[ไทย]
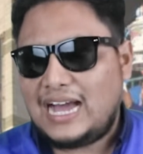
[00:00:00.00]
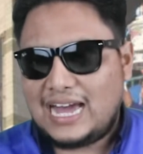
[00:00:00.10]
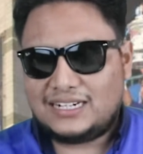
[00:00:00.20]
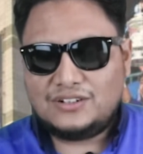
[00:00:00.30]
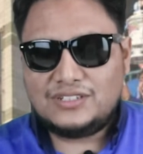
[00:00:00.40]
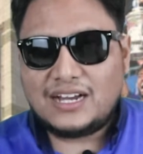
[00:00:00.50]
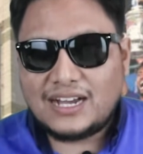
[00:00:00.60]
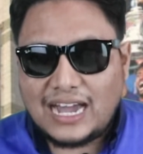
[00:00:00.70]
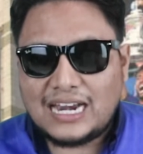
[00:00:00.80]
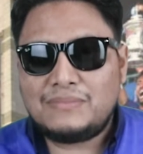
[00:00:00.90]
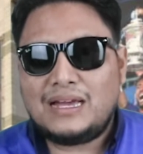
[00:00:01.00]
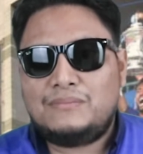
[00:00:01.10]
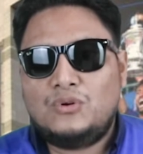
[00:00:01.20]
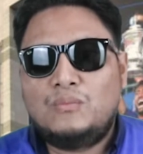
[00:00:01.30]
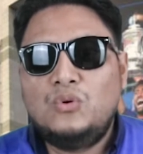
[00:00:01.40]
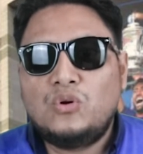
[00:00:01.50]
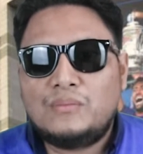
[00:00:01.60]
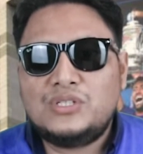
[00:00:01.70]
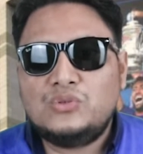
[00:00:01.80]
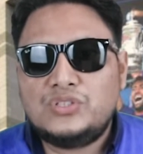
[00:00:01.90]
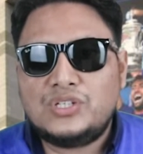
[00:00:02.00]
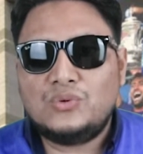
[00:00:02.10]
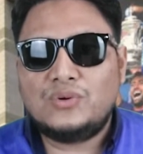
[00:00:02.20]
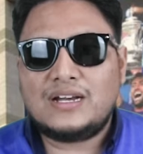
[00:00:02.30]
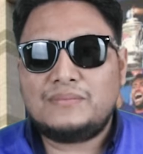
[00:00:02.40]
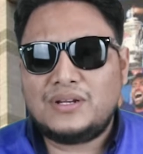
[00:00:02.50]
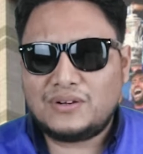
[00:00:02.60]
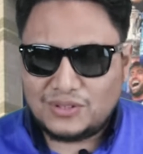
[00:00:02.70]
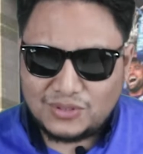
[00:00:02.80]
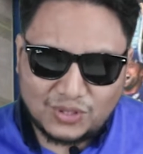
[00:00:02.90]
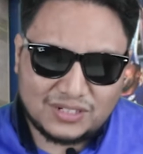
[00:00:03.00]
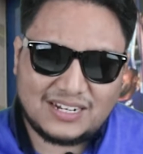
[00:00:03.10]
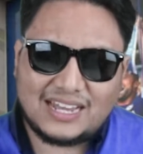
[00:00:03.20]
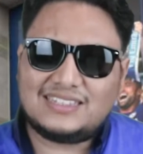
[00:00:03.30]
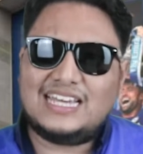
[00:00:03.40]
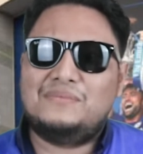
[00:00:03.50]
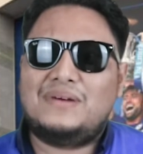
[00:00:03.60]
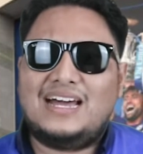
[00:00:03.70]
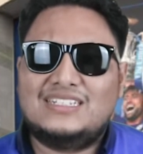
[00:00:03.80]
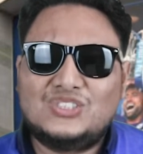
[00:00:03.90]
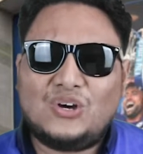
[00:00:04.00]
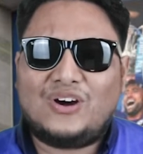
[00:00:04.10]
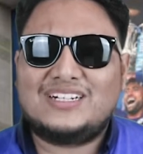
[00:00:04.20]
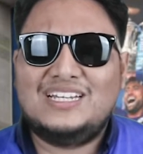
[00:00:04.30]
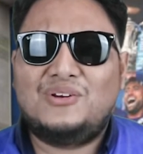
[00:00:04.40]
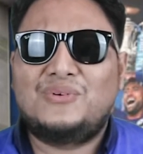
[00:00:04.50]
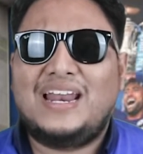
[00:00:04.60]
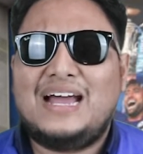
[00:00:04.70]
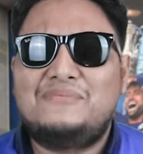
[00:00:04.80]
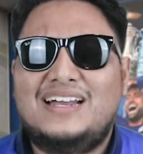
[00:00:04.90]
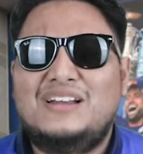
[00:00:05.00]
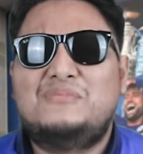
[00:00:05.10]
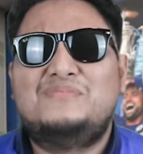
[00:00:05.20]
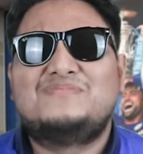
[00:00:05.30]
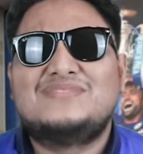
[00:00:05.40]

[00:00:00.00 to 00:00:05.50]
กาดก็ยังกั้นแบบหลวมๆชิวๆนะครับแล้วก็รถนักเตะมาจอดที่โรงแรมอะแล้ว